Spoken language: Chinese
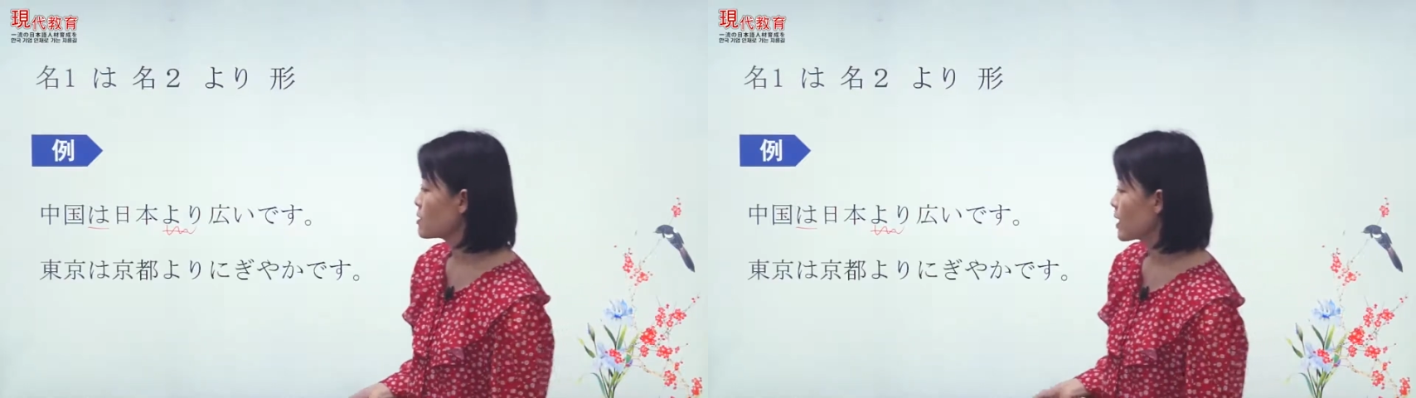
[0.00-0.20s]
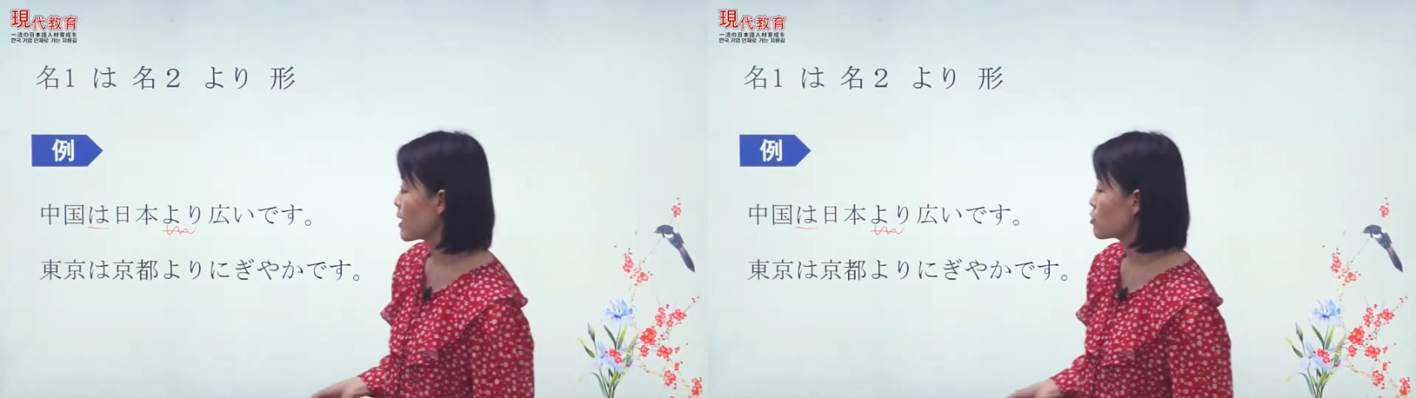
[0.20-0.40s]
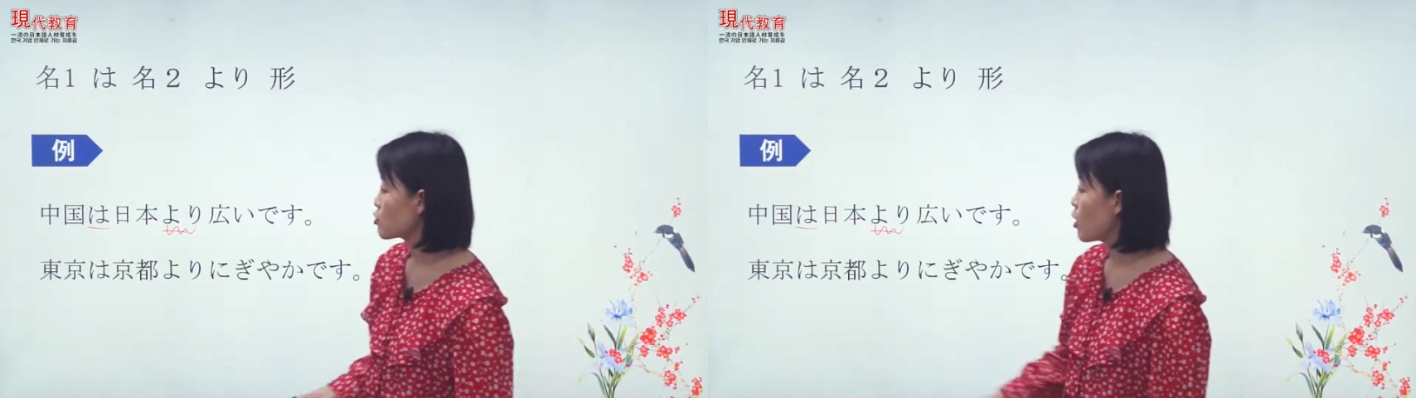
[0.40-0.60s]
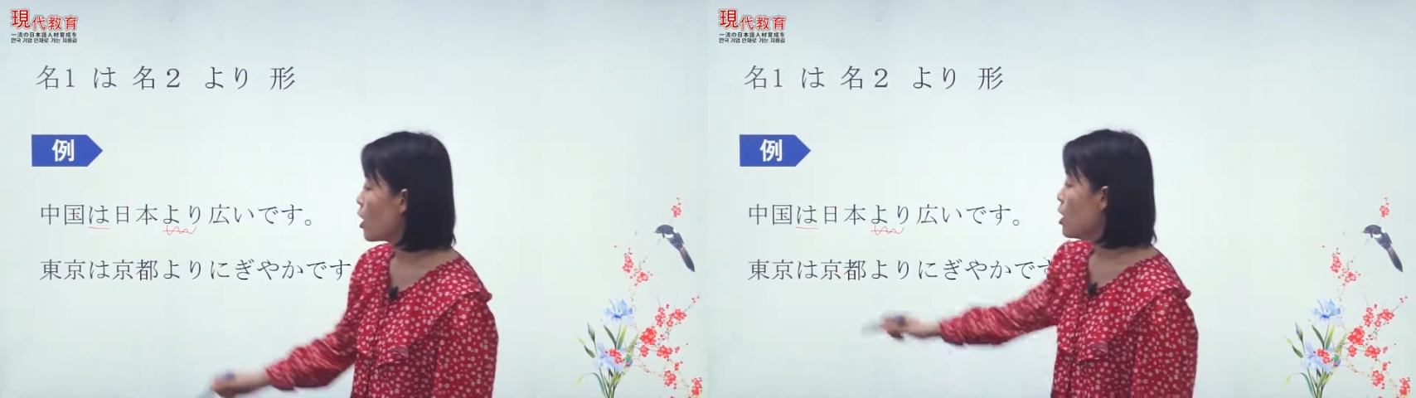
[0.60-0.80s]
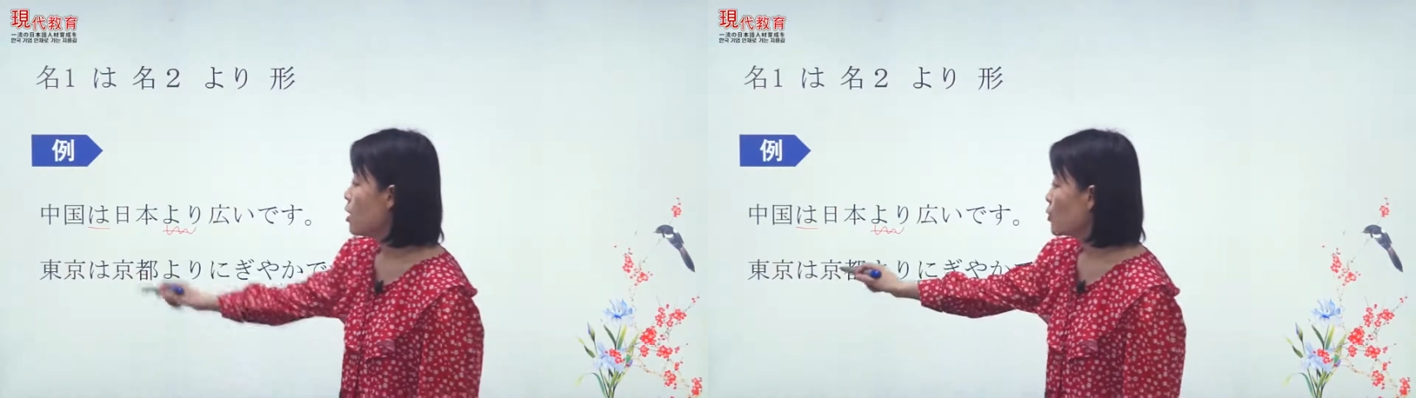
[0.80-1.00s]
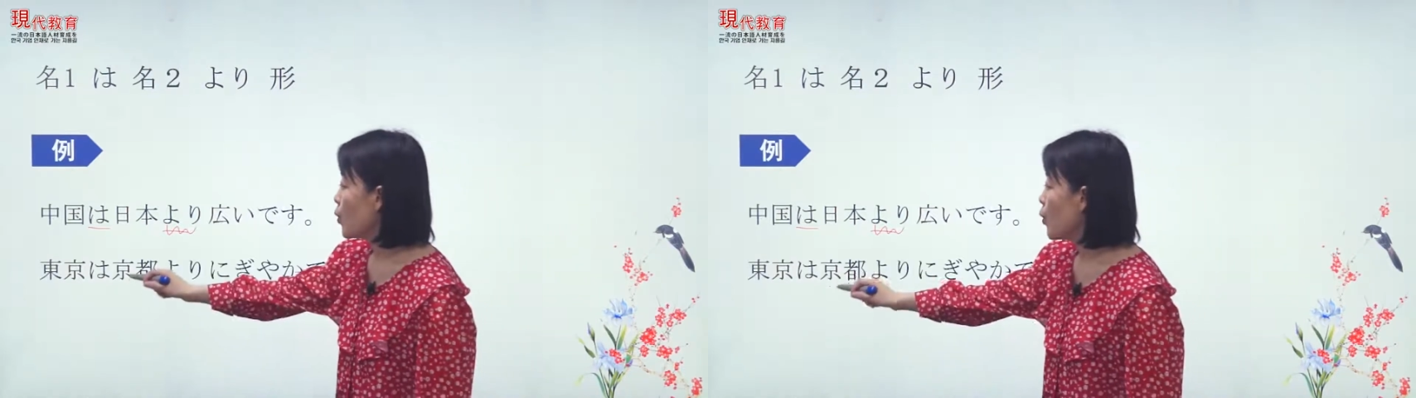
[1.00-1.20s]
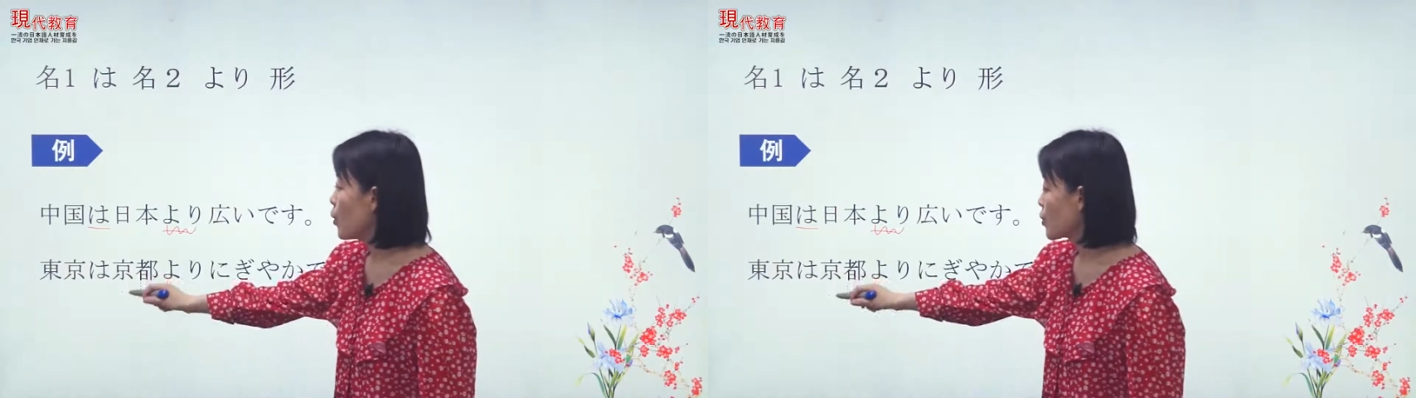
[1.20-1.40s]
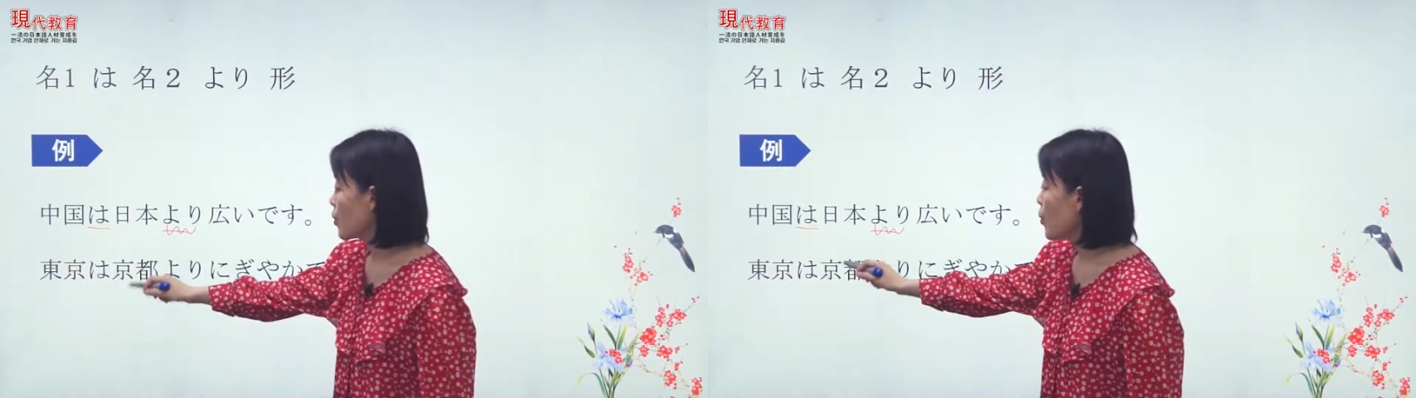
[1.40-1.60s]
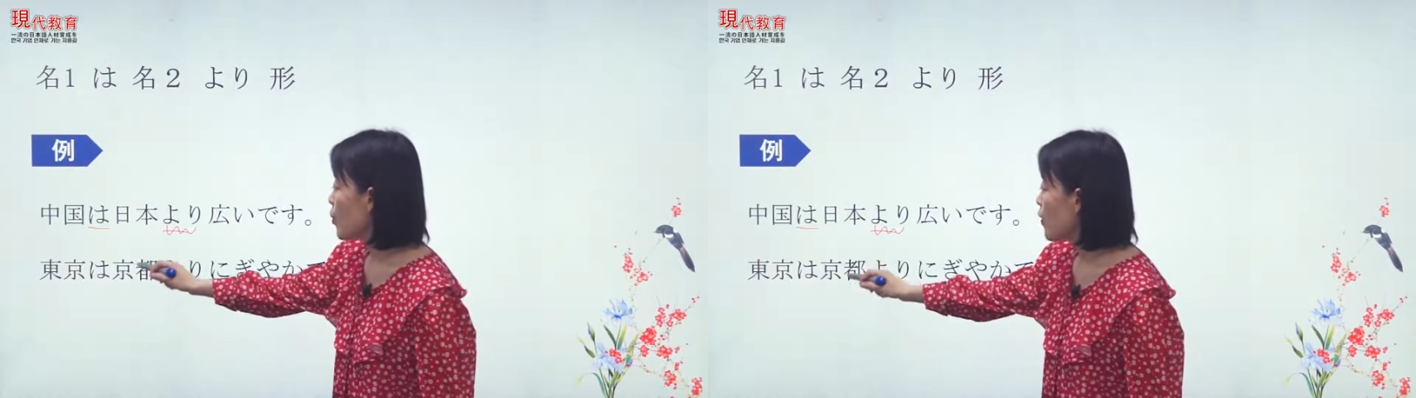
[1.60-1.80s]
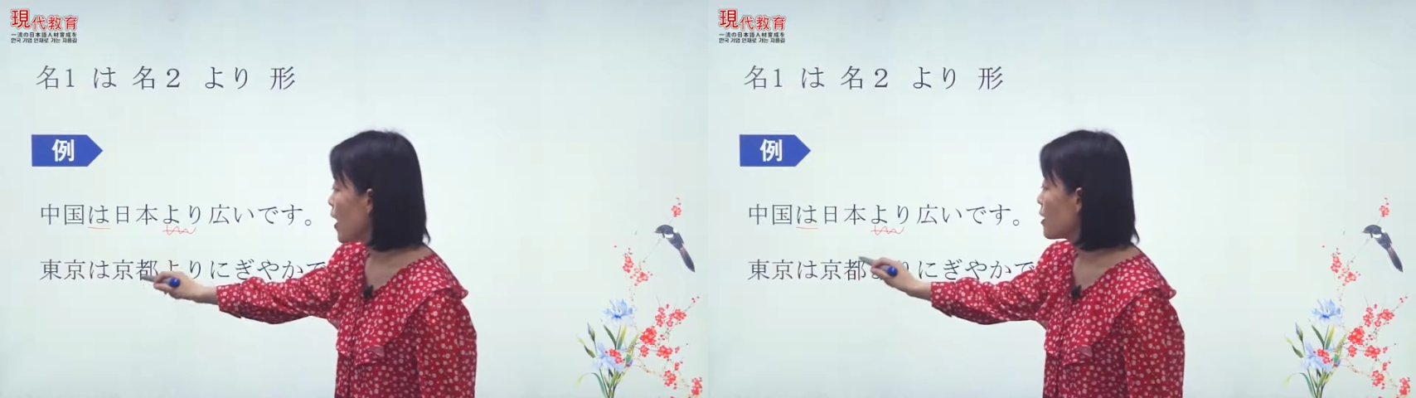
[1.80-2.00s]
我们再看说，东京
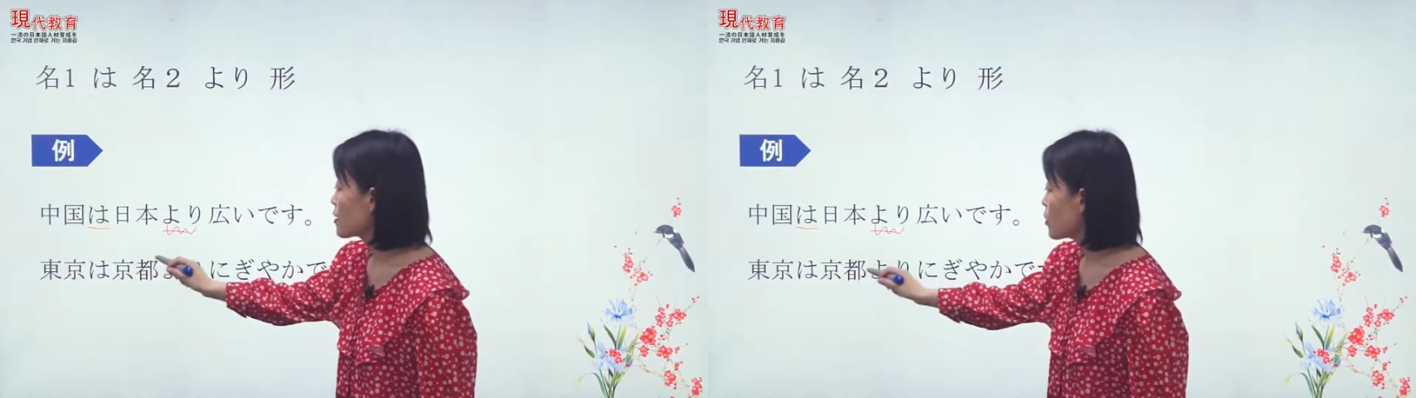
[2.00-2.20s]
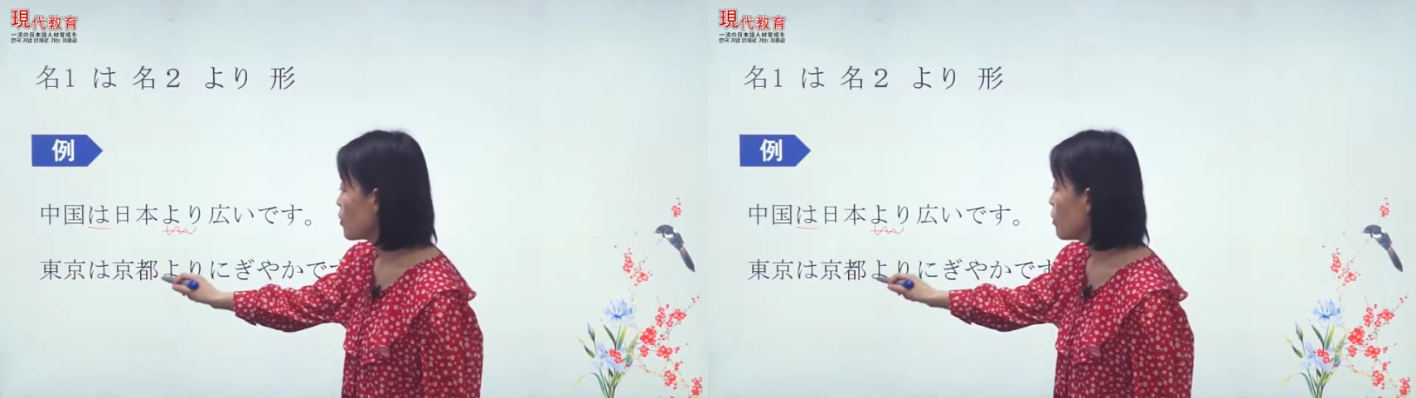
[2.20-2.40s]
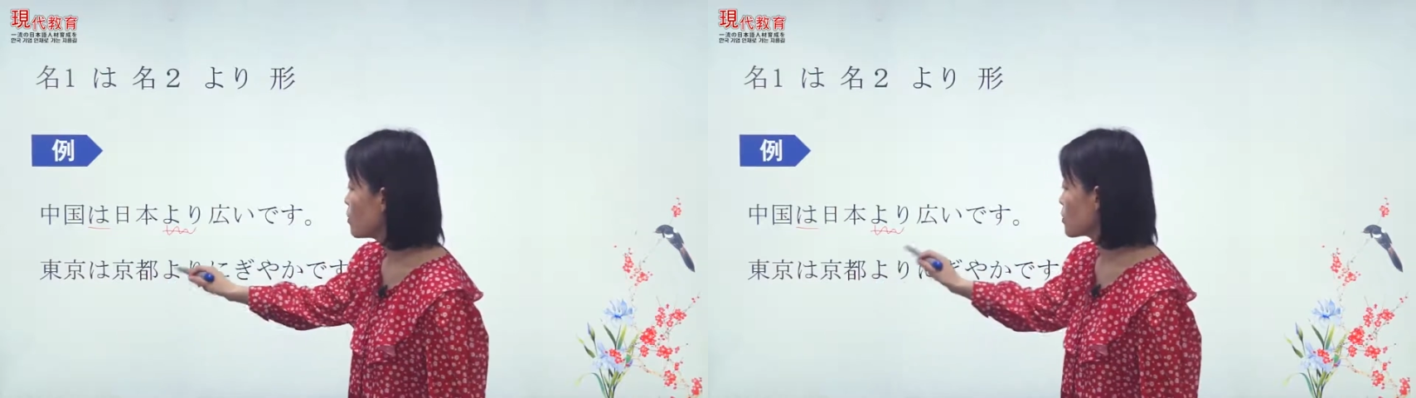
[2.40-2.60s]
は京